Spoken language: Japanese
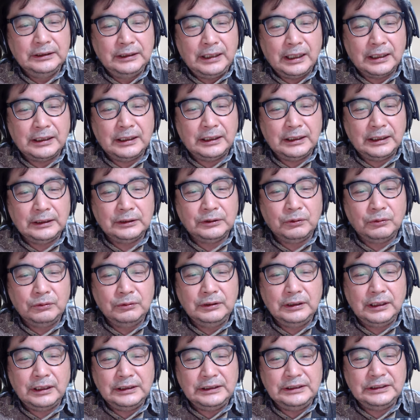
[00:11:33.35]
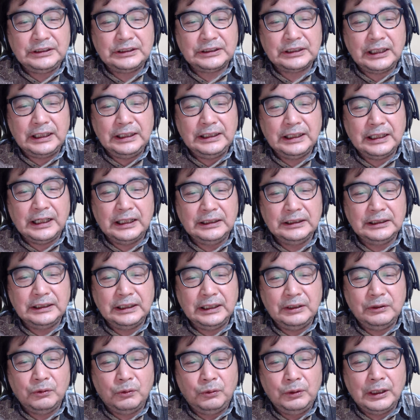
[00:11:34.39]
だからどんなに近い関
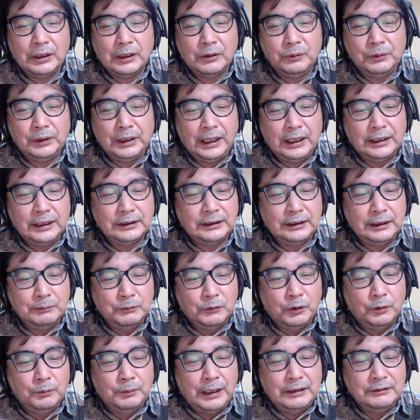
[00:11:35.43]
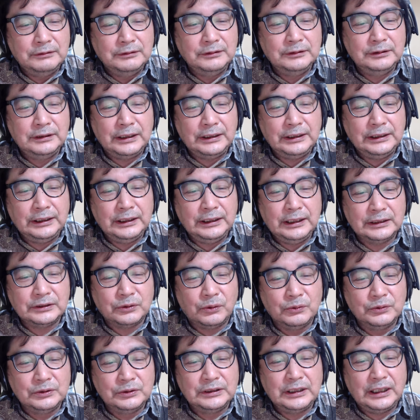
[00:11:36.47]
係の親子であってもバウンダリーが
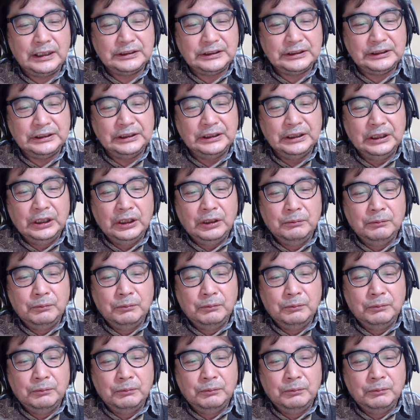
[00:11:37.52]
存在し、